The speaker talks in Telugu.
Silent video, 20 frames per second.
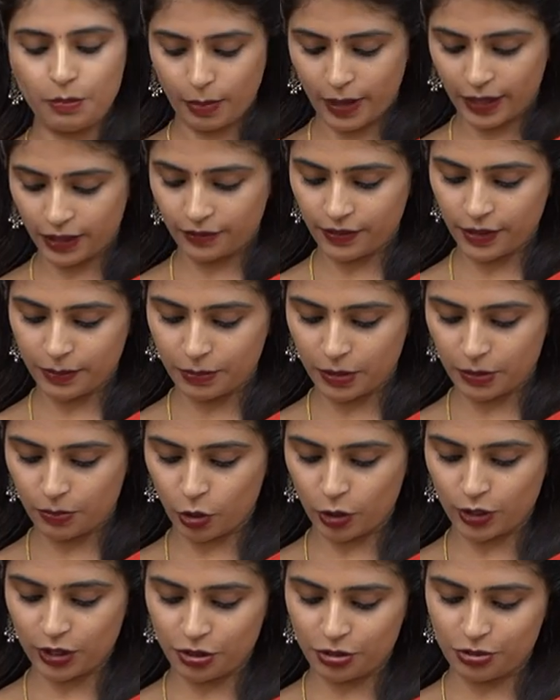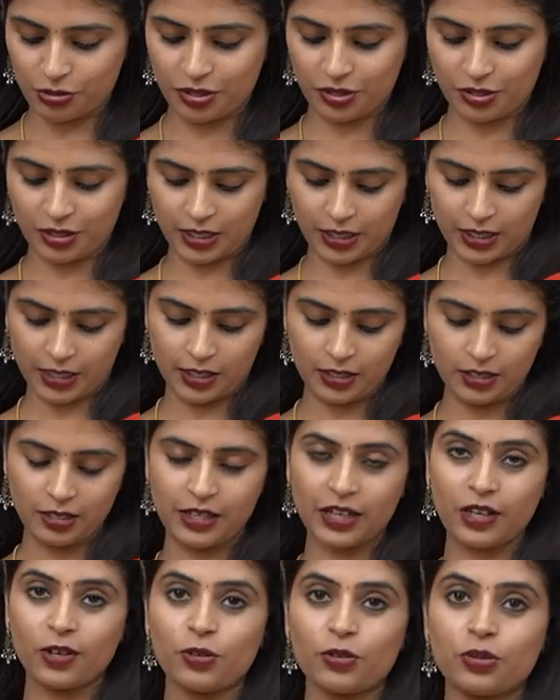పైన వైపున బార్డర్ చూస్తున్నారు కదా
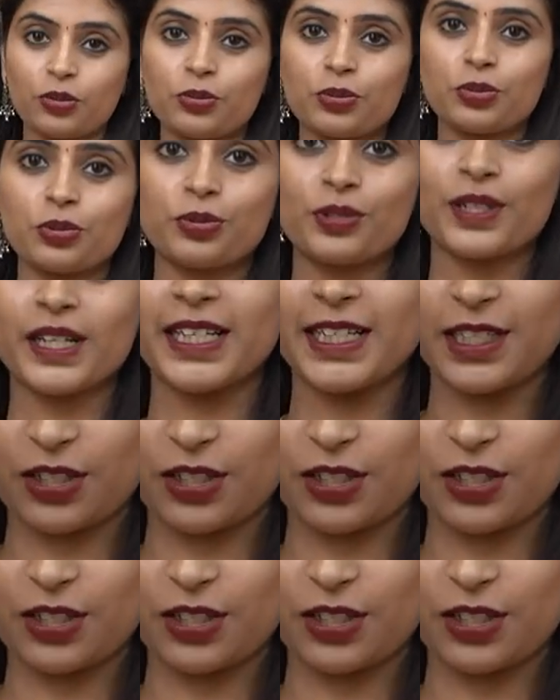అరౌండ్ టూ టు త్రీ